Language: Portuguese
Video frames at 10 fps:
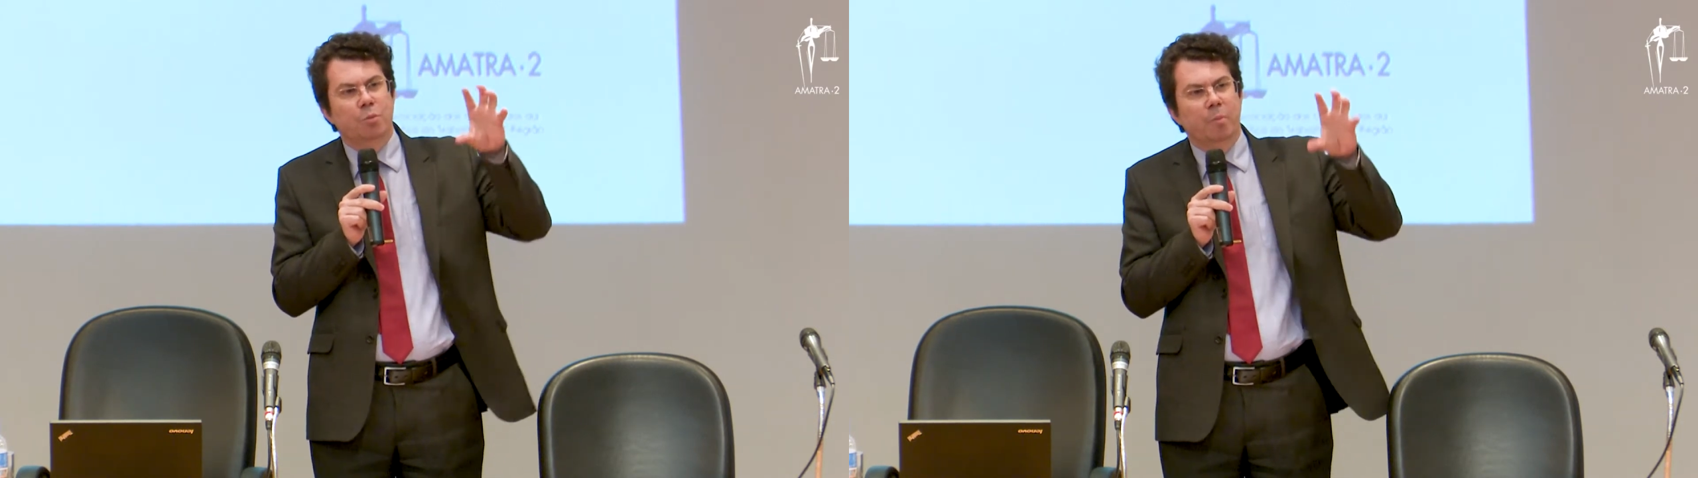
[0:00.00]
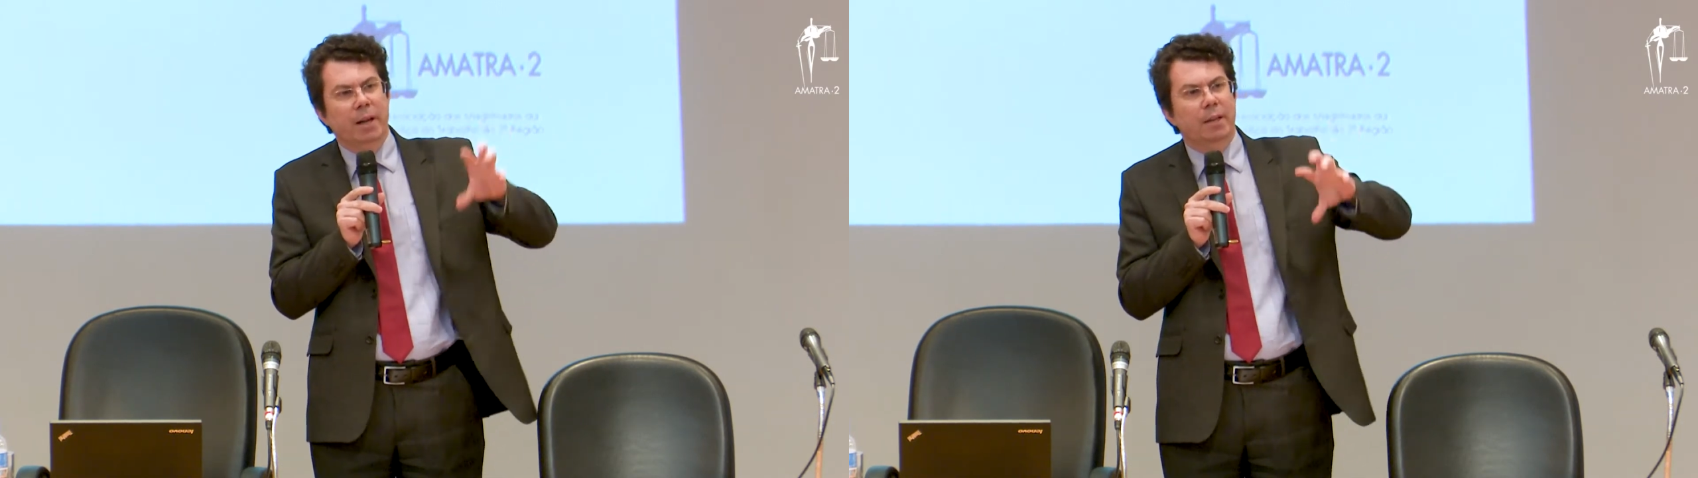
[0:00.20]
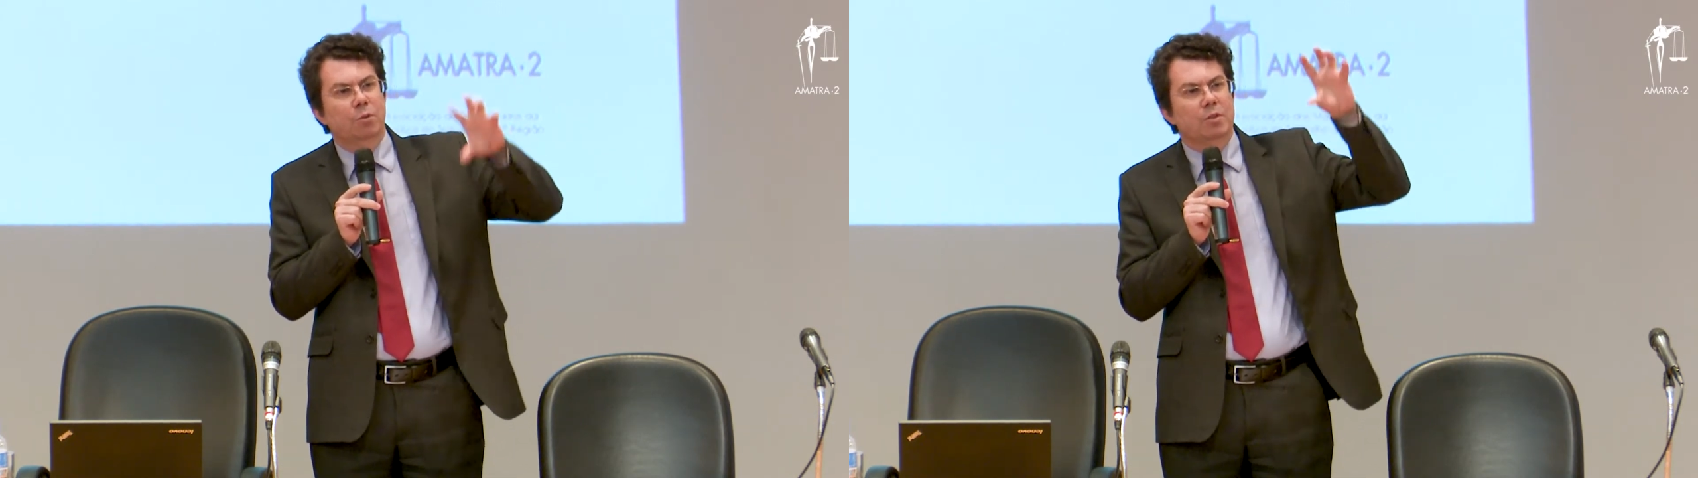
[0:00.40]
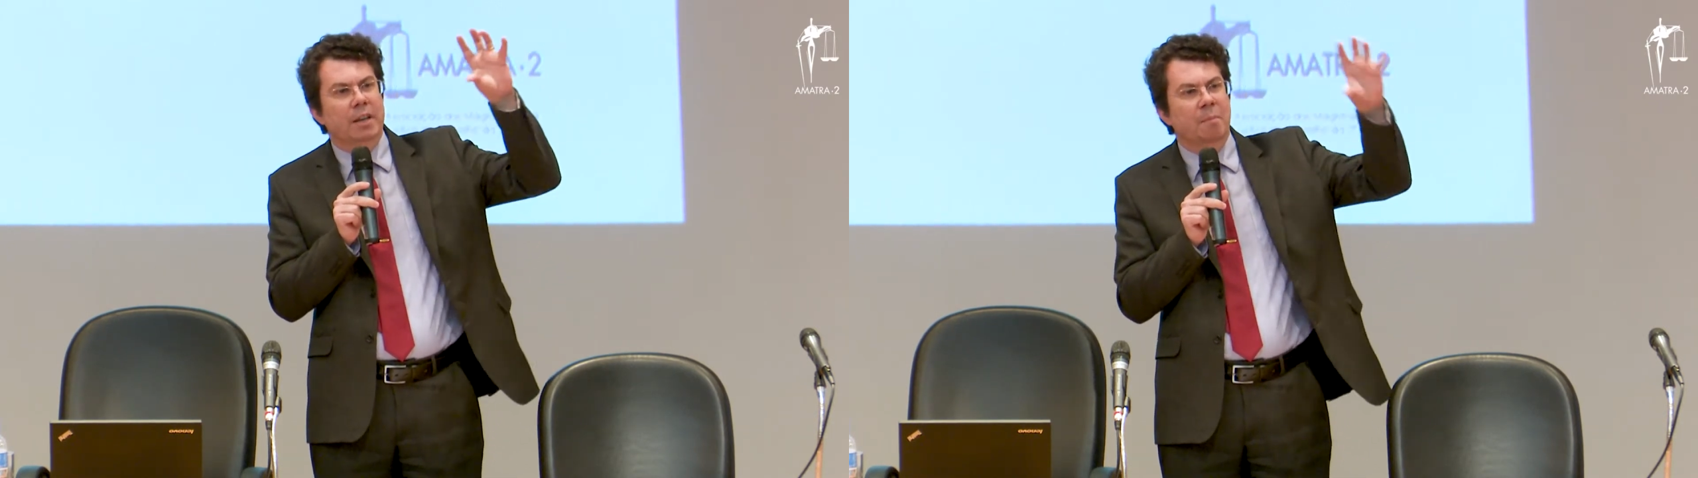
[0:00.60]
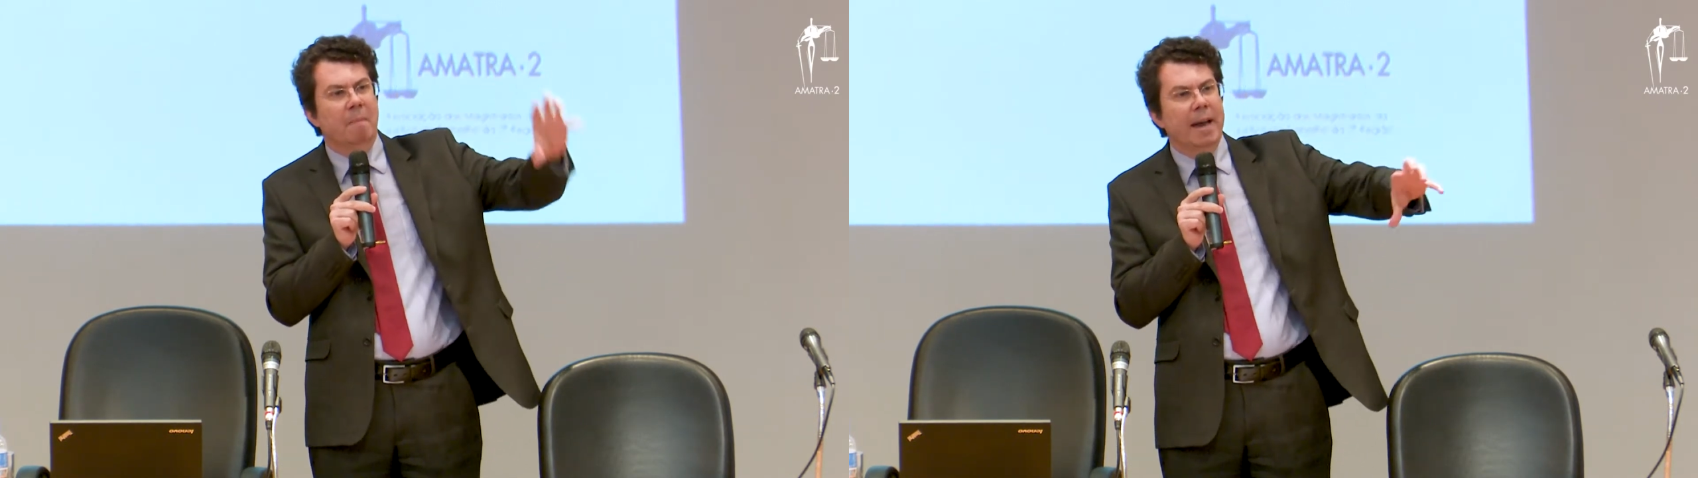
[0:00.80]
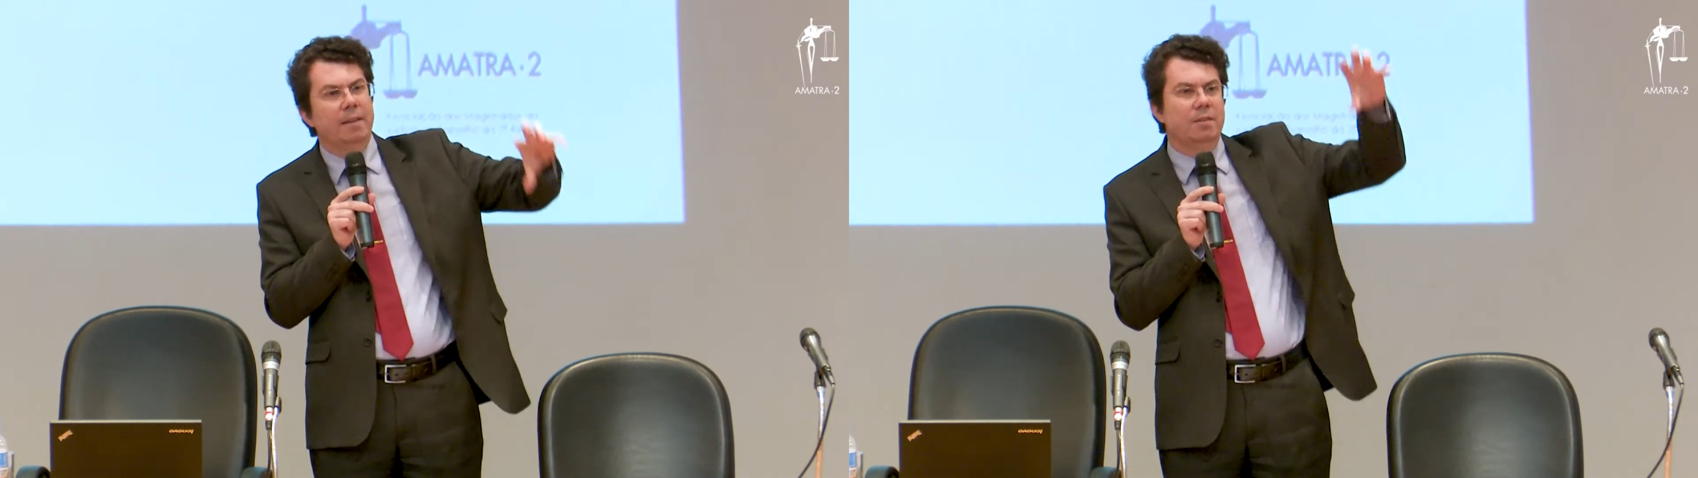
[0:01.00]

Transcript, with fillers: humana dos animais,